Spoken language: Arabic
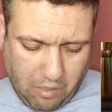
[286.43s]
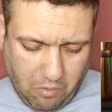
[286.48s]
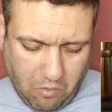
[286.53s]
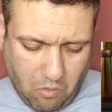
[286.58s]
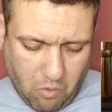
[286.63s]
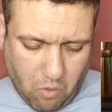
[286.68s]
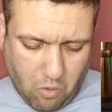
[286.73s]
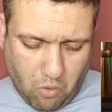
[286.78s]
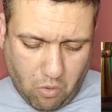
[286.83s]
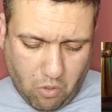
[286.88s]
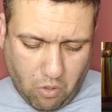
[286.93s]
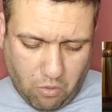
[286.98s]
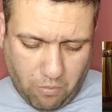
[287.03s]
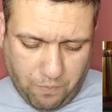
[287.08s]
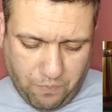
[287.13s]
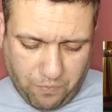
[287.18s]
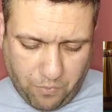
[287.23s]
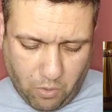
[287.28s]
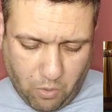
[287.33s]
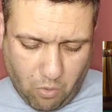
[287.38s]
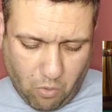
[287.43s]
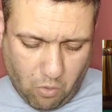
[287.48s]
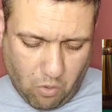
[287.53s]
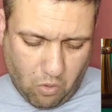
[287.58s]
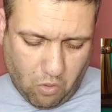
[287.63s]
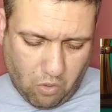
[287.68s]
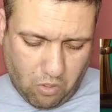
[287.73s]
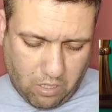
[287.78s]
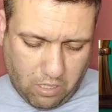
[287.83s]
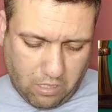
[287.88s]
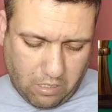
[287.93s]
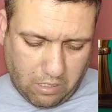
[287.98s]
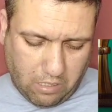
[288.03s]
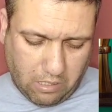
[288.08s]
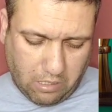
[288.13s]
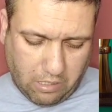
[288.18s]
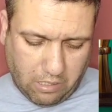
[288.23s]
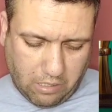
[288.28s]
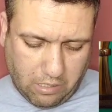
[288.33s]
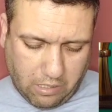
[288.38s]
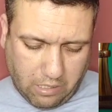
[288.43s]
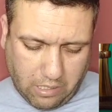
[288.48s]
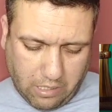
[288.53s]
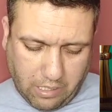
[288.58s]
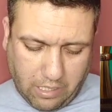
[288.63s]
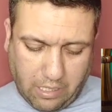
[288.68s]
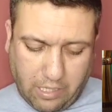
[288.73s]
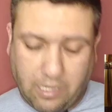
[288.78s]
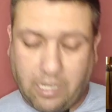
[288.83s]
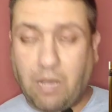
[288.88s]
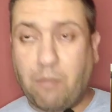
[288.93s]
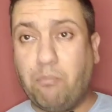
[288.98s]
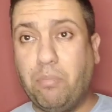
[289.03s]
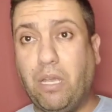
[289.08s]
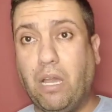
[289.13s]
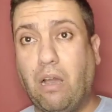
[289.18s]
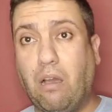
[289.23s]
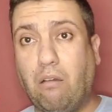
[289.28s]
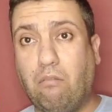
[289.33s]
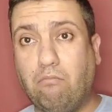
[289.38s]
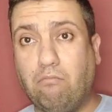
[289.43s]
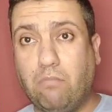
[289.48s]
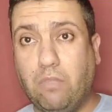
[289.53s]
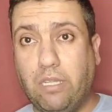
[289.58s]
نقولوا نقولوا غامبيا آه،